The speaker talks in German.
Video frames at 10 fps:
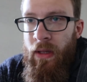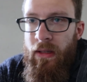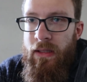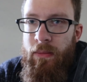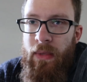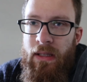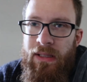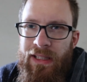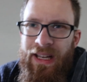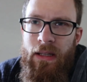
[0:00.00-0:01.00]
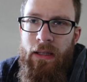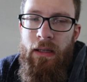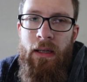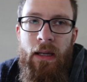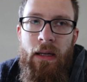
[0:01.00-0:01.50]
da sieht man, das ist eine
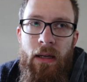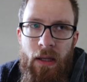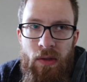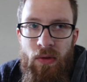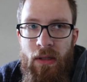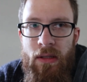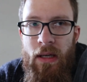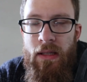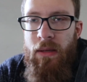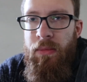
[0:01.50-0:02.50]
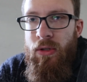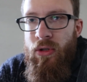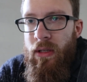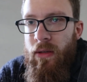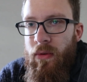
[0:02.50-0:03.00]
dreiteilige Anlage, also das heißt, der
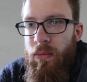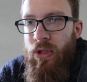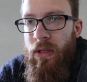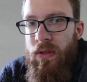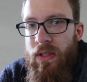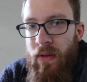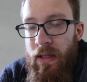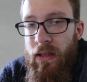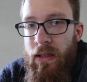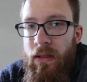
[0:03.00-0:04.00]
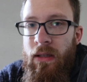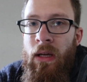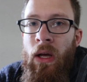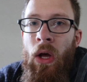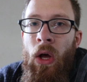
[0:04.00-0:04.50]
Mittelschalldämpfer besteht aus zwei Teilen
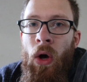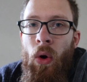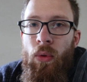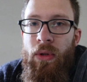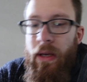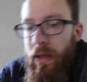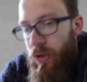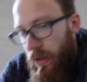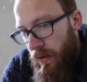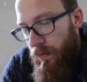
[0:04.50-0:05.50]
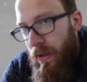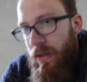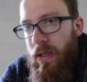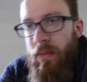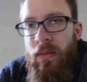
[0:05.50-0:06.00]
und der Endschalldämpfer
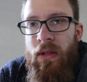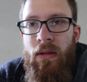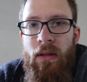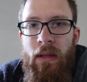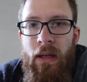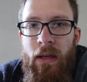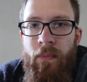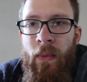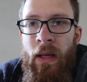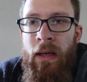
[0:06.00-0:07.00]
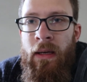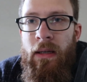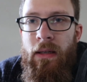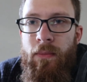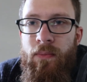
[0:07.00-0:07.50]
ist eben der.
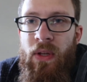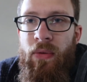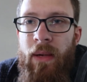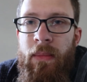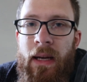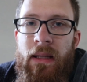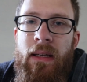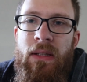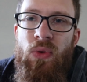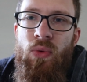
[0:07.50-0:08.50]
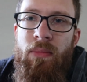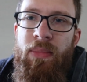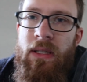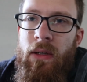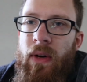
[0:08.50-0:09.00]
Ähm, gefällt mir eigentlich ganz gut,
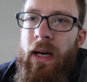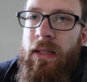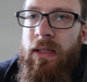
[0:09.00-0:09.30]
bis auf eine